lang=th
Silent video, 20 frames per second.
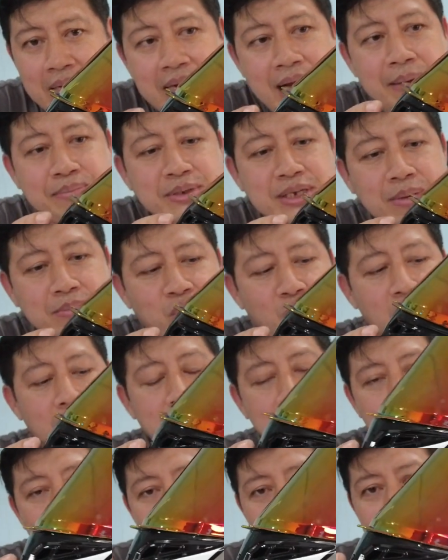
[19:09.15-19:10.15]
กับเจ้าหมวก
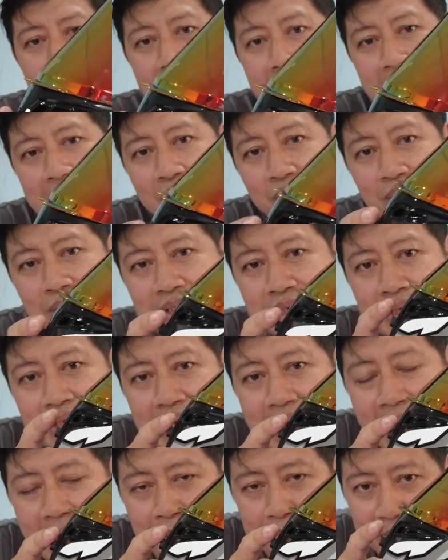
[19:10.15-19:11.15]
บิวล่ารุ่น
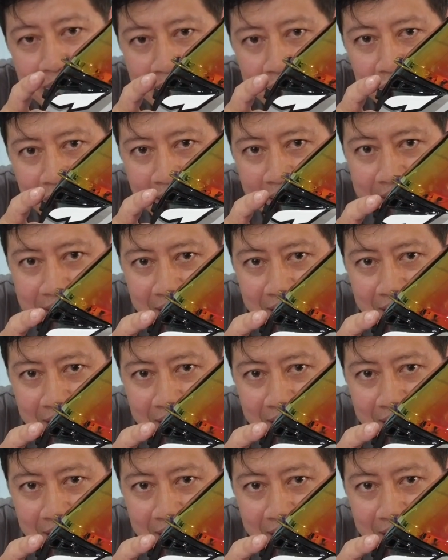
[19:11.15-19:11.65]
คาเมรไร